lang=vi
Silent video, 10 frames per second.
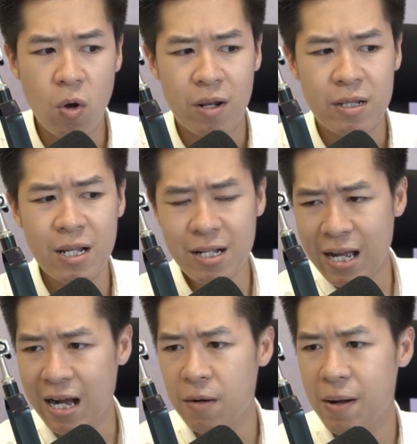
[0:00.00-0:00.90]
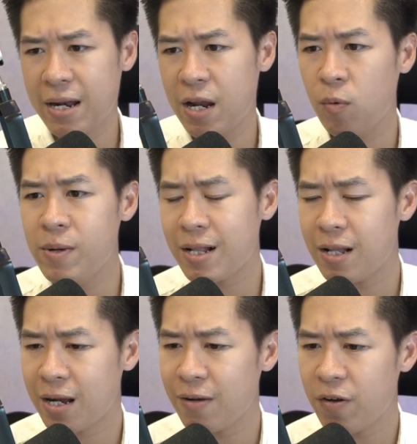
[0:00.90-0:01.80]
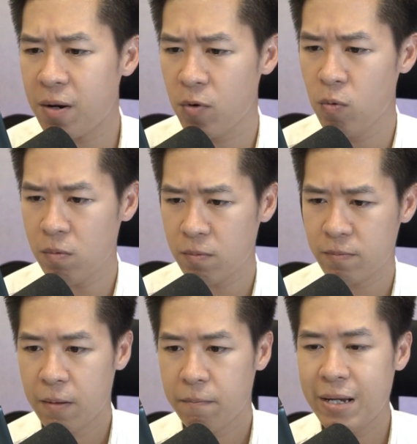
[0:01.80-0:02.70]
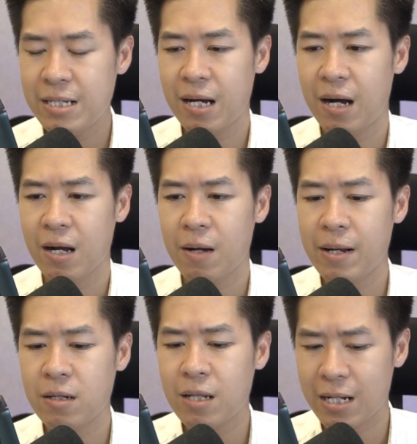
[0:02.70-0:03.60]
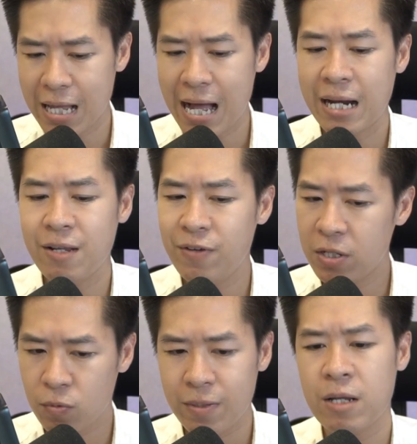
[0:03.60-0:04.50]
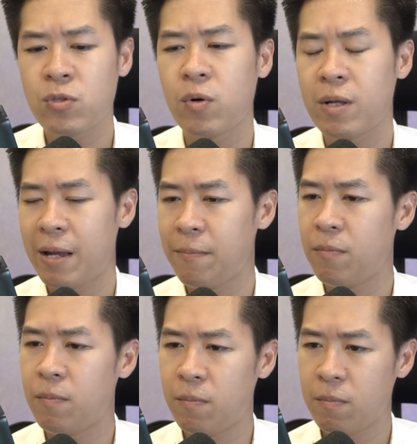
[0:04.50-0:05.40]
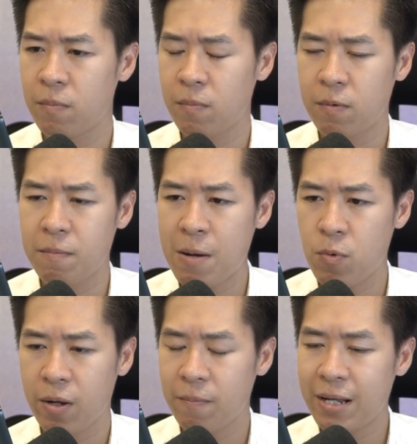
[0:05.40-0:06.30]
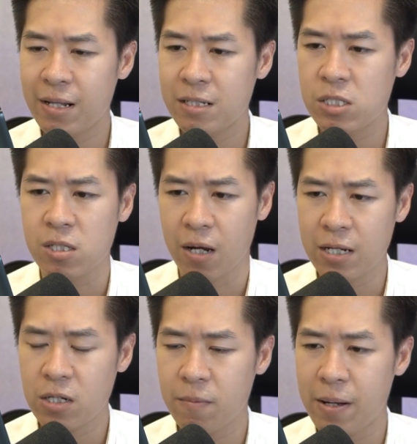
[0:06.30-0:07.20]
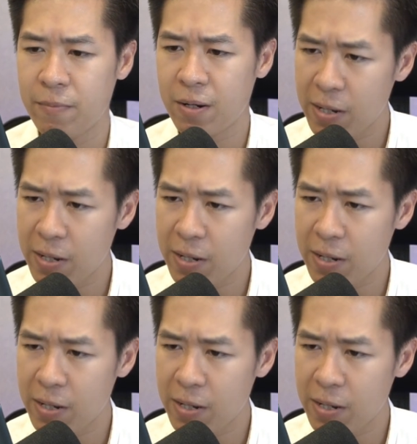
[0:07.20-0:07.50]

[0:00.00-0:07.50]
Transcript: tỏ là tất cả các bạn đều biết là cách phát âm đúng. Bây giờ các bạn cứ thật thà đi, vì chúng ta rồi ngày ba buổi hôm nay thầy sửa cho các bạn. Mà các